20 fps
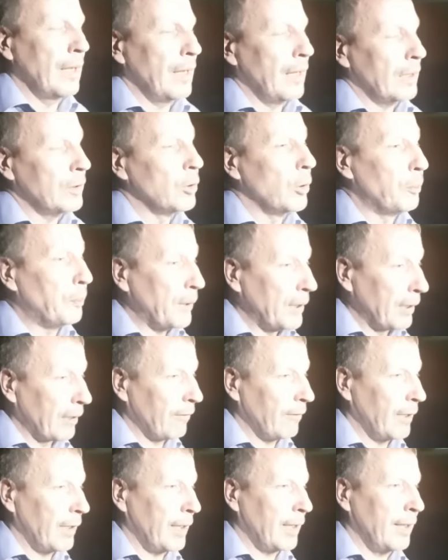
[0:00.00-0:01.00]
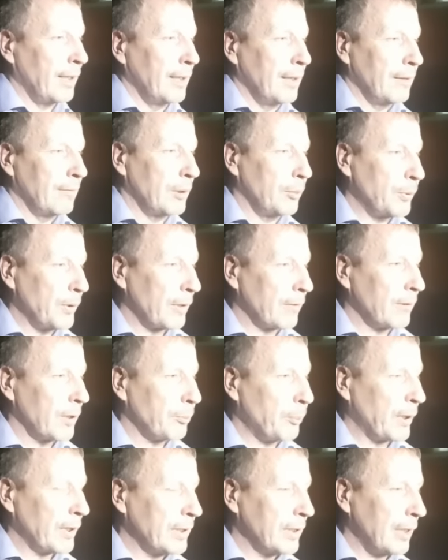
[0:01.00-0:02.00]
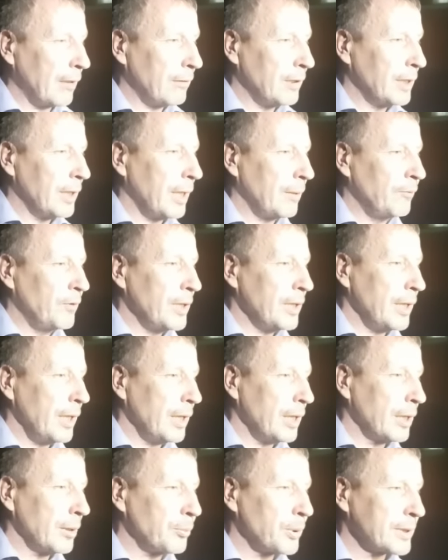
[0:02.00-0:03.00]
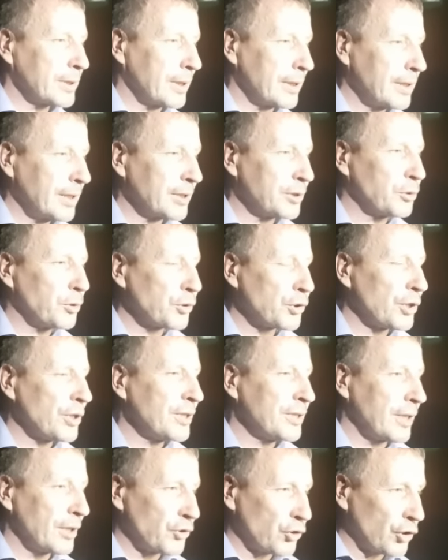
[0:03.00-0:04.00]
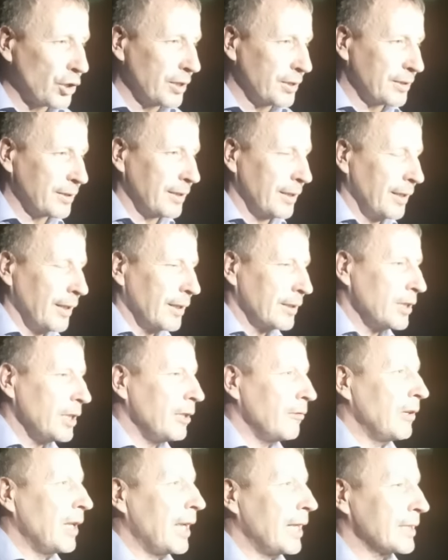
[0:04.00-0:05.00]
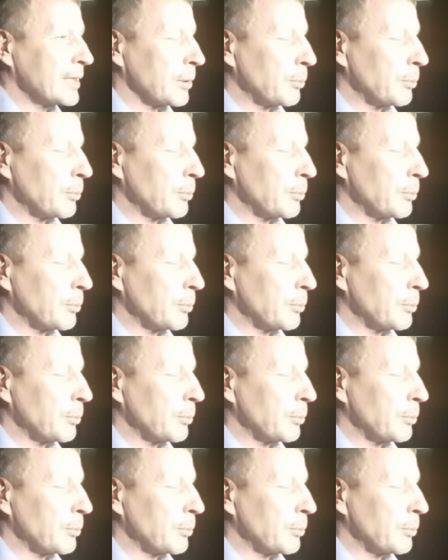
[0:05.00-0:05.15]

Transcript: Но первое. Во-первых, предъявленное обвинение по статье 166 не является